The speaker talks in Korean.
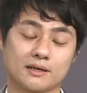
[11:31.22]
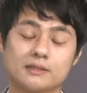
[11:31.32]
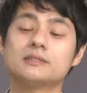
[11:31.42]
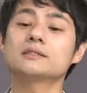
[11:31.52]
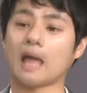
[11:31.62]

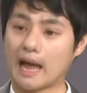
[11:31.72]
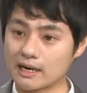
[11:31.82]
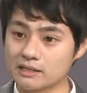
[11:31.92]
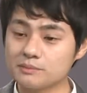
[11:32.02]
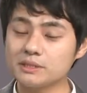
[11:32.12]
그
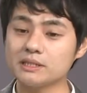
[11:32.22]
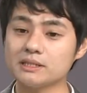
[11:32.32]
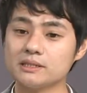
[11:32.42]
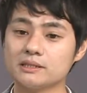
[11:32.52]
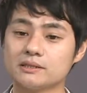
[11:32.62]

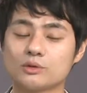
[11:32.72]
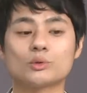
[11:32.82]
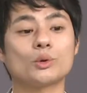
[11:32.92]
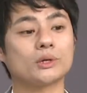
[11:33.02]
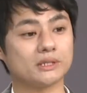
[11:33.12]
다음이
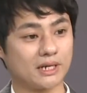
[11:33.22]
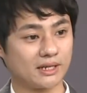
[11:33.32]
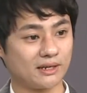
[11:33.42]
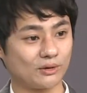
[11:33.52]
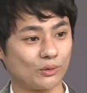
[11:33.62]
소통이 잘
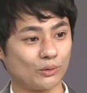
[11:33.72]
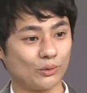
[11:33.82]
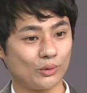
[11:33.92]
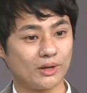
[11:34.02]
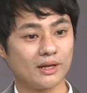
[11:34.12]
되는
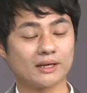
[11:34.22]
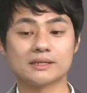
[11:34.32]
거고